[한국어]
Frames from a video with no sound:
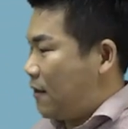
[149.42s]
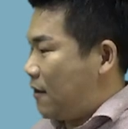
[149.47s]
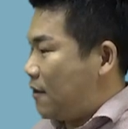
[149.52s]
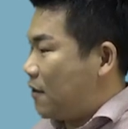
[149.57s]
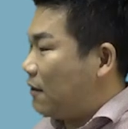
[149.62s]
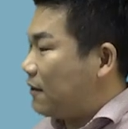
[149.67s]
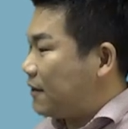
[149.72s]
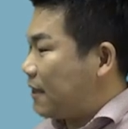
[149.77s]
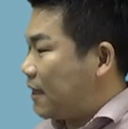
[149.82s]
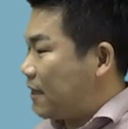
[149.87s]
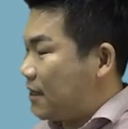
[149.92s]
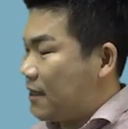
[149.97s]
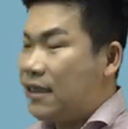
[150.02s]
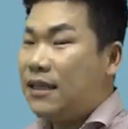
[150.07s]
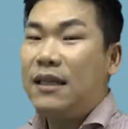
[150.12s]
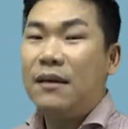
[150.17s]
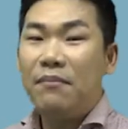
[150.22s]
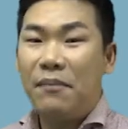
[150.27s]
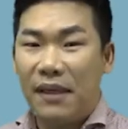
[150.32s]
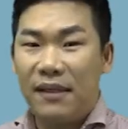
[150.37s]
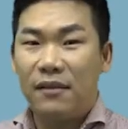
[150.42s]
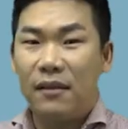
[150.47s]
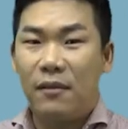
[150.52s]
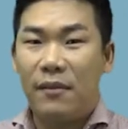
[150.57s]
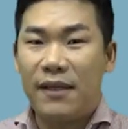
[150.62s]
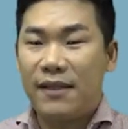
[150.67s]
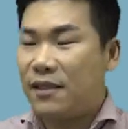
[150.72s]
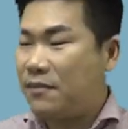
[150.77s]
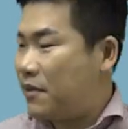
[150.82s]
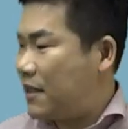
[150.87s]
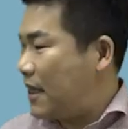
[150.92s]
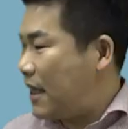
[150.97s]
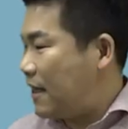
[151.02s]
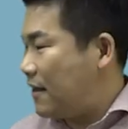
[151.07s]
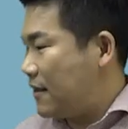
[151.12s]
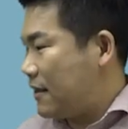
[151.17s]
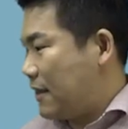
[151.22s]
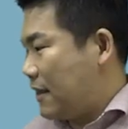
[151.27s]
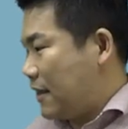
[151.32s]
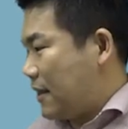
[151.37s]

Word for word: 영상을 만들어 봤습니다.